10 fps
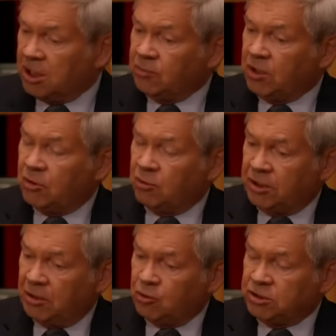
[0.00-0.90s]
там
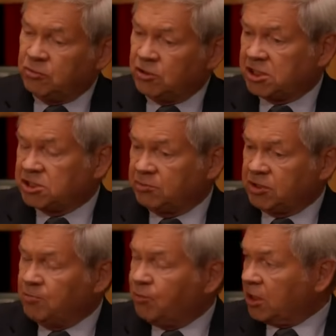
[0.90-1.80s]
находим, ну, скажем,
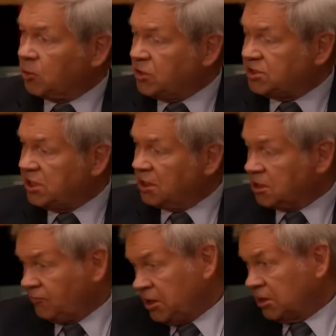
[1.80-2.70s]
там пару
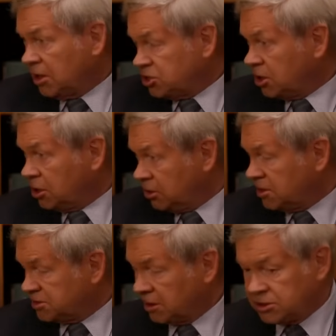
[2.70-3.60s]
десятков для начала
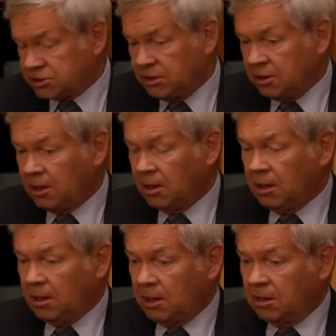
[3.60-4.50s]
достаточно
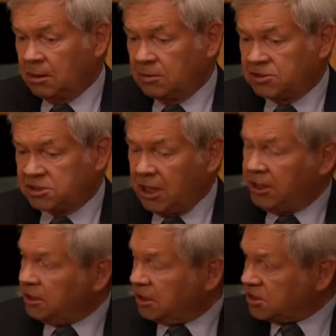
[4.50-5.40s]
э,
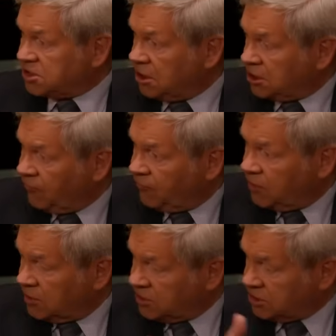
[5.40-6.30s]
скелетных остатков,
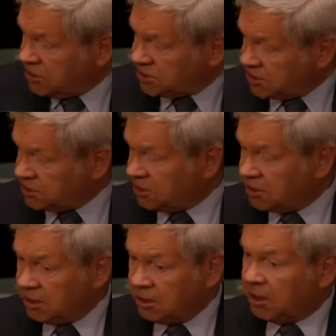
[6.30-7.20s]
и делается из них
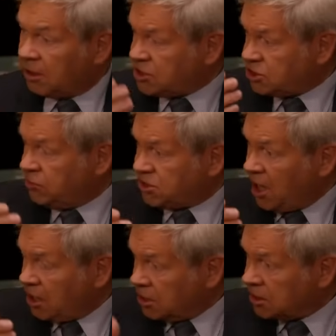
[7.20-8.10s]
ДНК и рассчитывается.
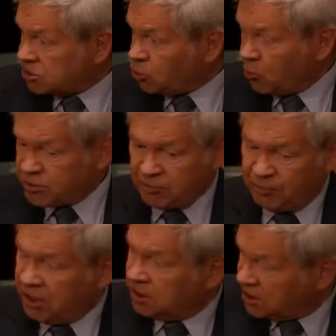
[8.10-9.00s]
А когда же общий
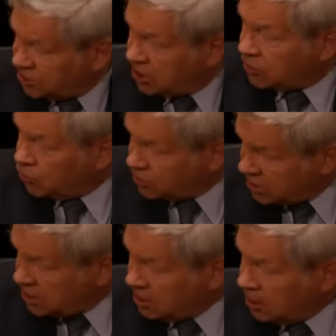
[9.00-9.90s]
предок тех
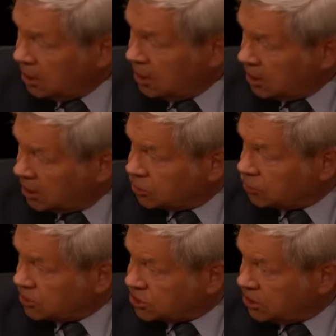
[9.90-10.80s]
людей,
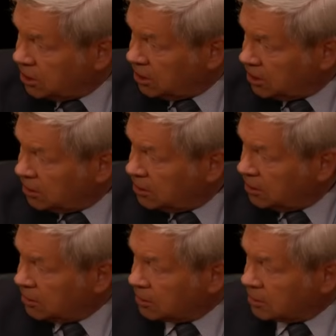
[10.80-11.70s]
которые жили
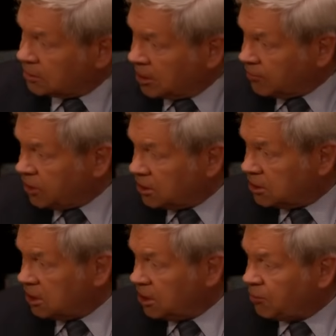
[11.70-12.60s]
э, там
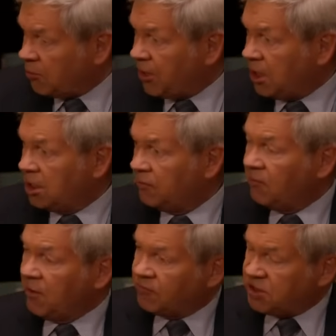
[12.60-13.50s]
тогда и попали
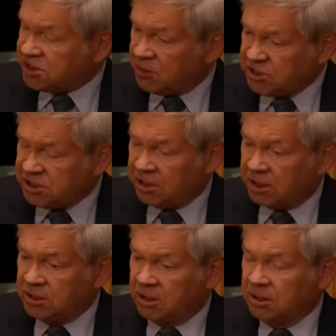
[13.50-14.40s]
в те самые
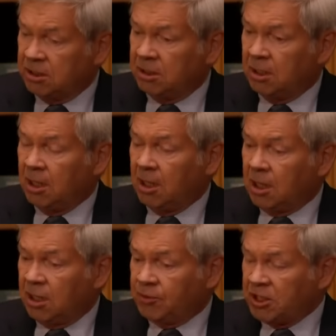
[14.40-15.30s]
захоронения?
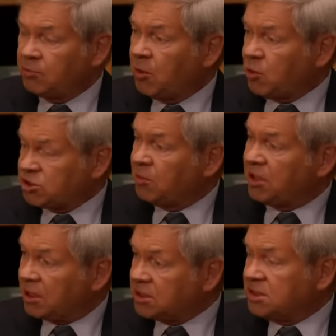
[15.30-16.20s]
И так мы можем
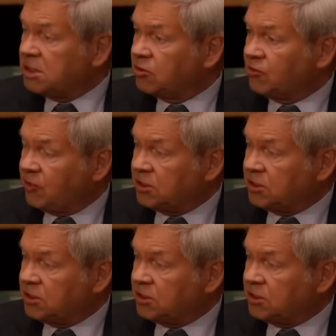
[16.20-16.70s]
картировать